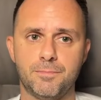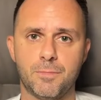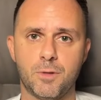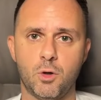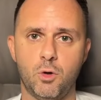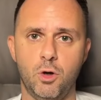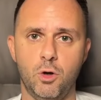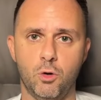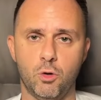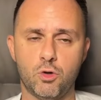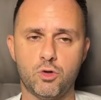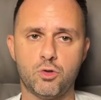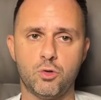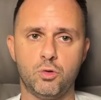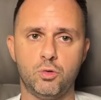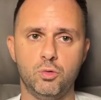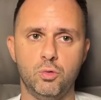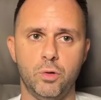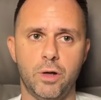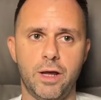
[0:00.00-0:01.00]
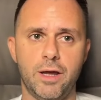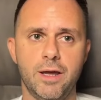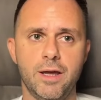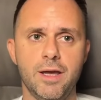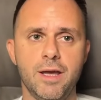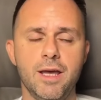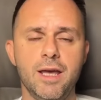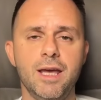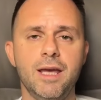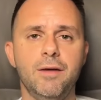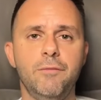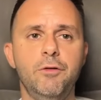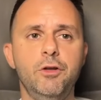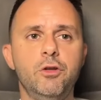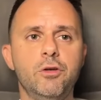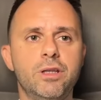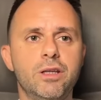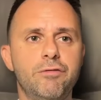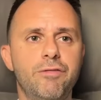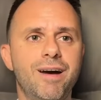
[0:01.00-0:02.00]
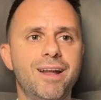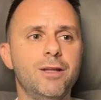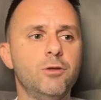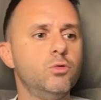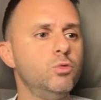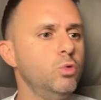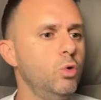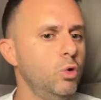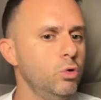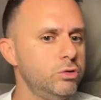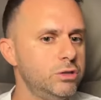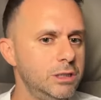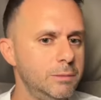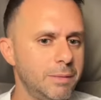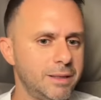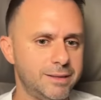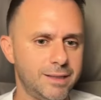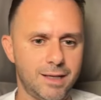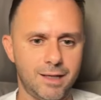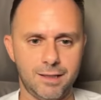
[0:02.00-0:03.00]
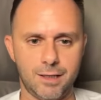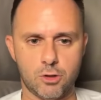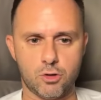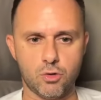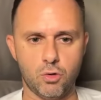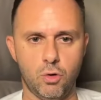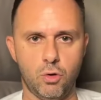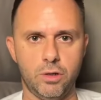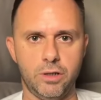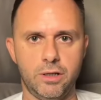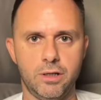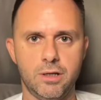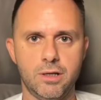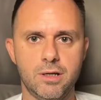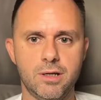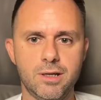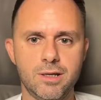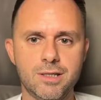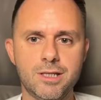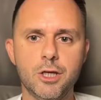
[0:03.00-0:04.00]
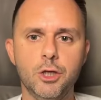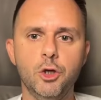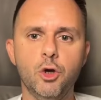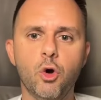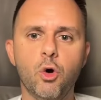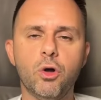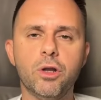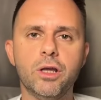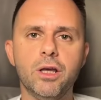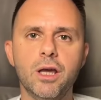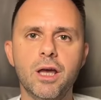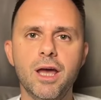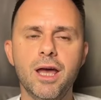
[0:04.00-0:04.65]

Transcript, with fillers: Con le loro strutture, vi dovete fare tutti i materiali da soli, signori,